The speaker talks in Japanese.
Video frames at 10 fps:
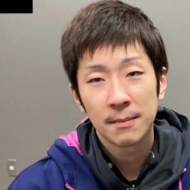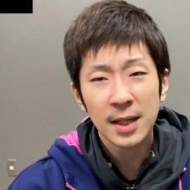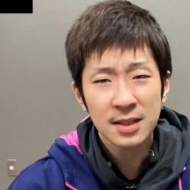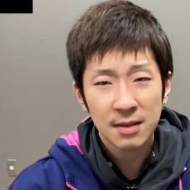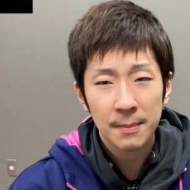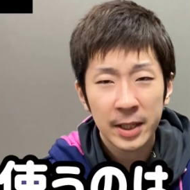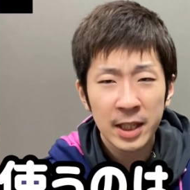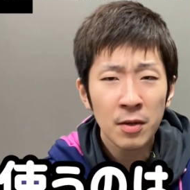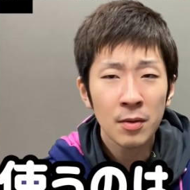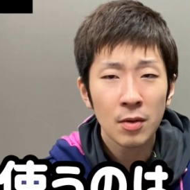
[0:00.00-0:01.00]
まずは
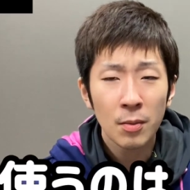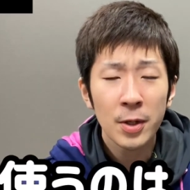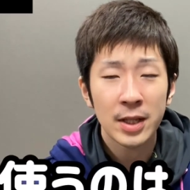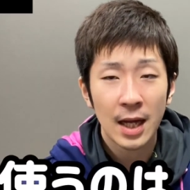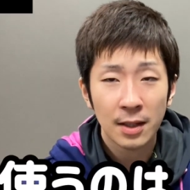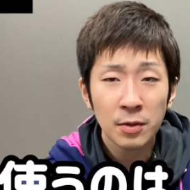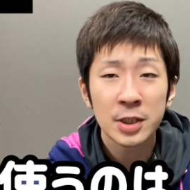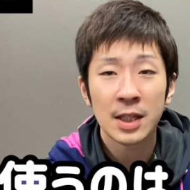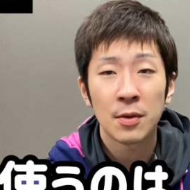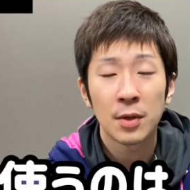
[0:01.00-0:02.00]
基本覚えた後
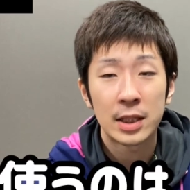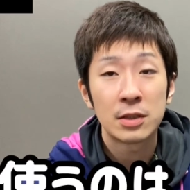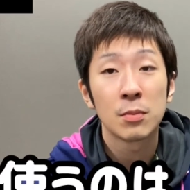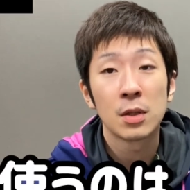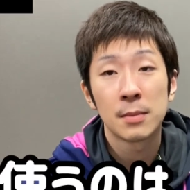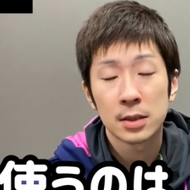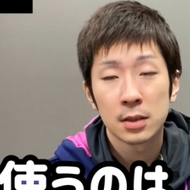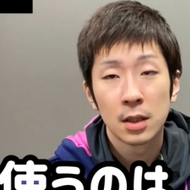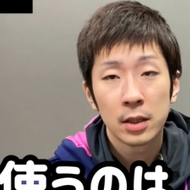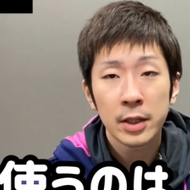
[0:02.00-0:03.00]
にした方がいいと思いま
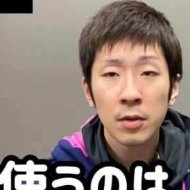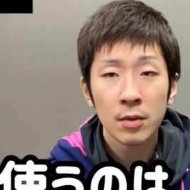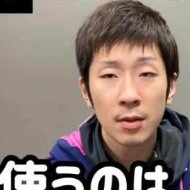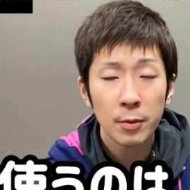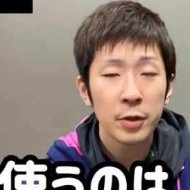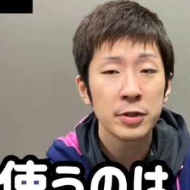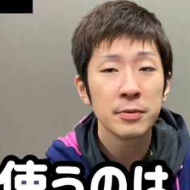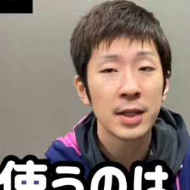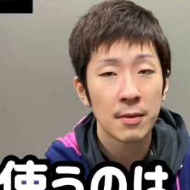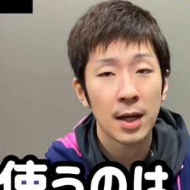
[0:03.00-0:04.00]
す基本を覚える
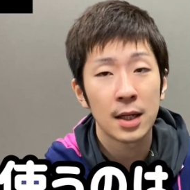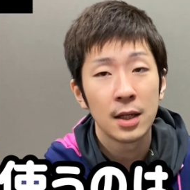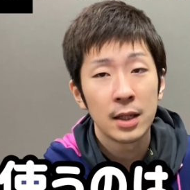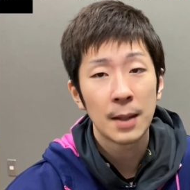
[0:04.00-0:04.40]
上では